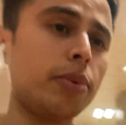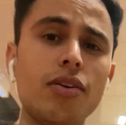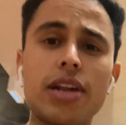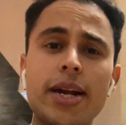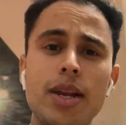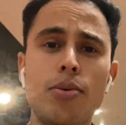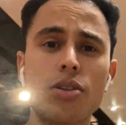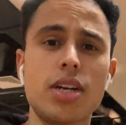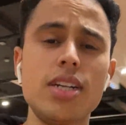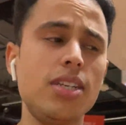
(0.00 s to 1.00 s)
पे ना वैरायटी बहुत
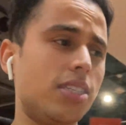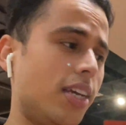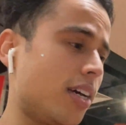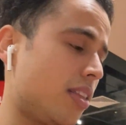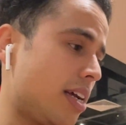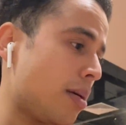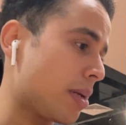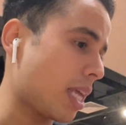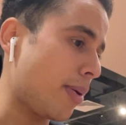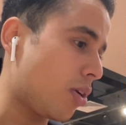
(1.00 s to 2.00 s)
है हर चीज़ की यार देखना
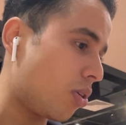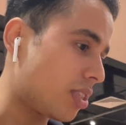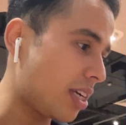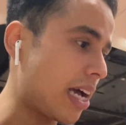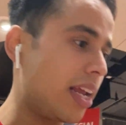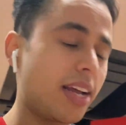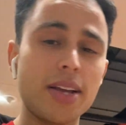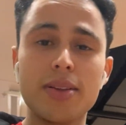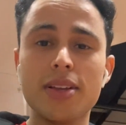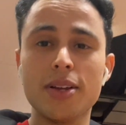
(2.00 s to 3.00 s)
पड़ता है भाई कौन से क्या लेना
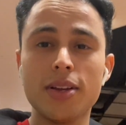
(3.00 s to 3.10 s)
है